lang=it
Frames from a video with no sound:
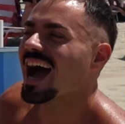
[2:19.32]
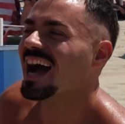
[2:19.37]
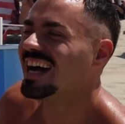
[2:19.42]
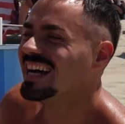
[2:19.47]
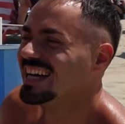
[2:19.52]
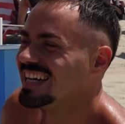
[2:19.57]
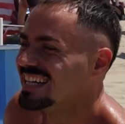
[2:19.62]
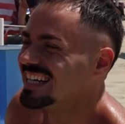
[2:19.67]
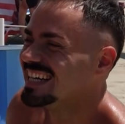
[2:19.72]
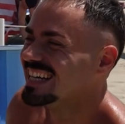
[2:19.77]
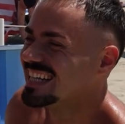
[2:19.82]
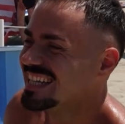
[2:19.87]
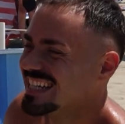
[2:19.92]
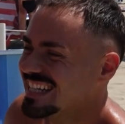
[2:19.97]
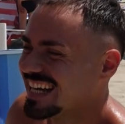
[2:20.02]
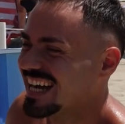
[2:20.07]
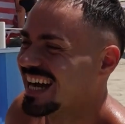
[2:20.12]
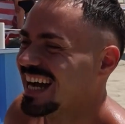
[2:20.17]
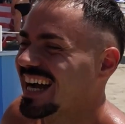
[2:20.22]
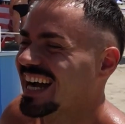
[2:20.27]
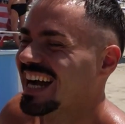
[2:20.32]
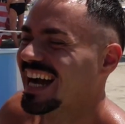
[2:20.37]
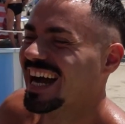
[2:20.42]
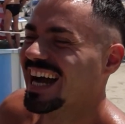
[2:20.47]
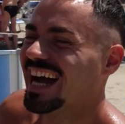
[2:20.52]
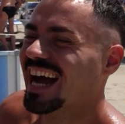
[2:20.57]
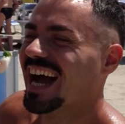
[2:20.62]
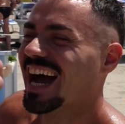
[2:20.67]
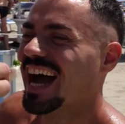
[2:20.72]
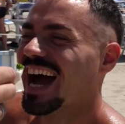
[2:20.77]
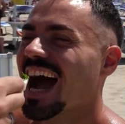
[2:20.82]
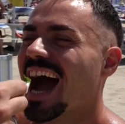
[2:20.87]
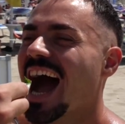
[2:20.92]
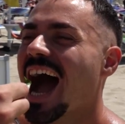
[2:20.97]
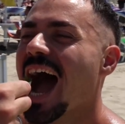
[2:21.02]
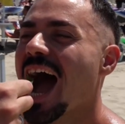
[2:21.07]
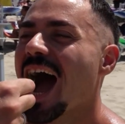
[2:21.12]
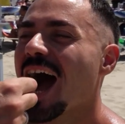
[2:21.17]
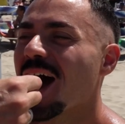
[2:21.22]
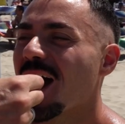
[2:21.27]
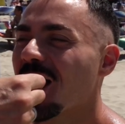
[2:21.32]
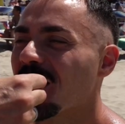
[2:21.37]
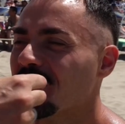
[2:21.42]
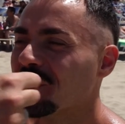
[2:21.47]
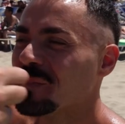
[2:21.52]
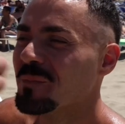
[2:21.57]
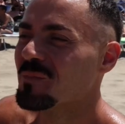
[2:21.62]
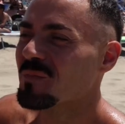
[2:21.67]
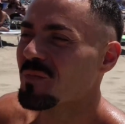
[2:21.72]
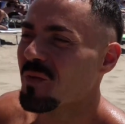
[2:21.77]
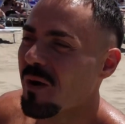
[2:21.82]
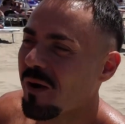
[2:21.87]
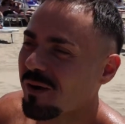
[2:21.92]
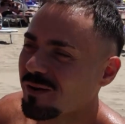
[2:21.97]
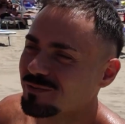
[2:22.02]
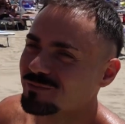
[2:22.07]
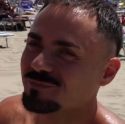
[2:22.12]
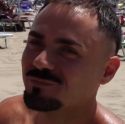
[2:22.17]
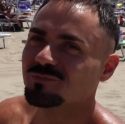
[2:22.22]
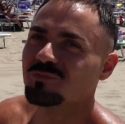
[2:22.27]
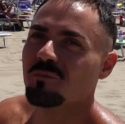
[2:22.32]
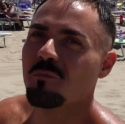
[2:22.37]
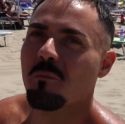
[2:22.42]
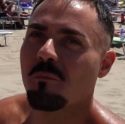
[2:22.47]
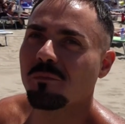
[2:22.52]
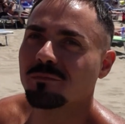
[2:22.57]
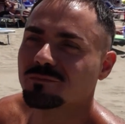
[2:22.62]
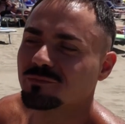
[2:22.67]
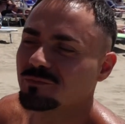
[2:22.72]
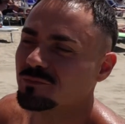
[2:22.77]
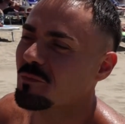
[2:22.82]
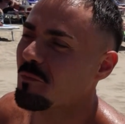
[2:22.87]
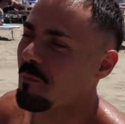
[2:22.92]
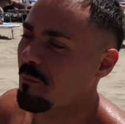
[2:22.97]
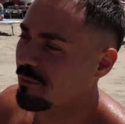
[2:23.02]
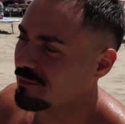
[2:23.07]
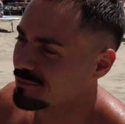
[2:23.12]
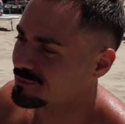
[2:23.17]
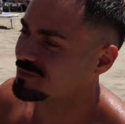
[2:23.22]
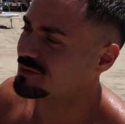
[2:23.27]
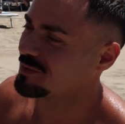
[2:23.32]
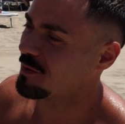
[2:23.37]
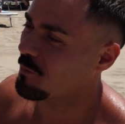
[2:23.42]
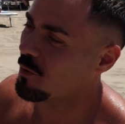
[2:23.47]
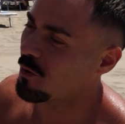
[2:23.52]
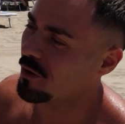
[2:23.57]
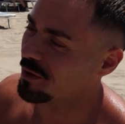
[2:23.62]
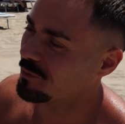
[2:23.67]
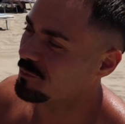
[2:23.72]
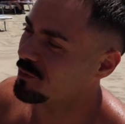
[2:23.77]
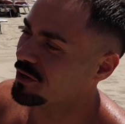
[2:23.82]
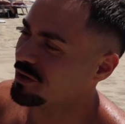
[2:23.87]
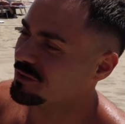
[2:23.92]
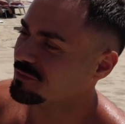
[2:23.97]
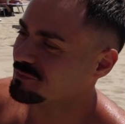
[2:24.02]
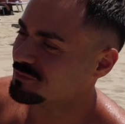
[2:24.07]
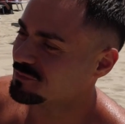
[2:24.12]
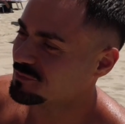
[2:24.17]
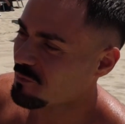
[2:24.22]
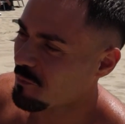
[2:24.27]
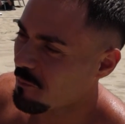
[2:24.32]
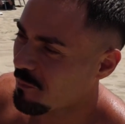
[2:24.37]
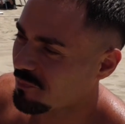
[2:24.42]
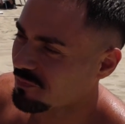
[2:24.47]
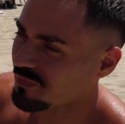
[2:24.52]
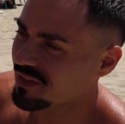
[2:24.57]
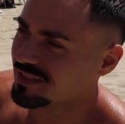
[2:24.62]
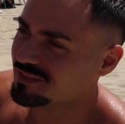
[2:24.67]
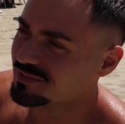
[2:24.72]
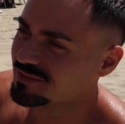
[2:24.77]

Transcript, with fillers: aeroplanino. Amma, vediamo dal viso. Buona, buona. Eh, quindi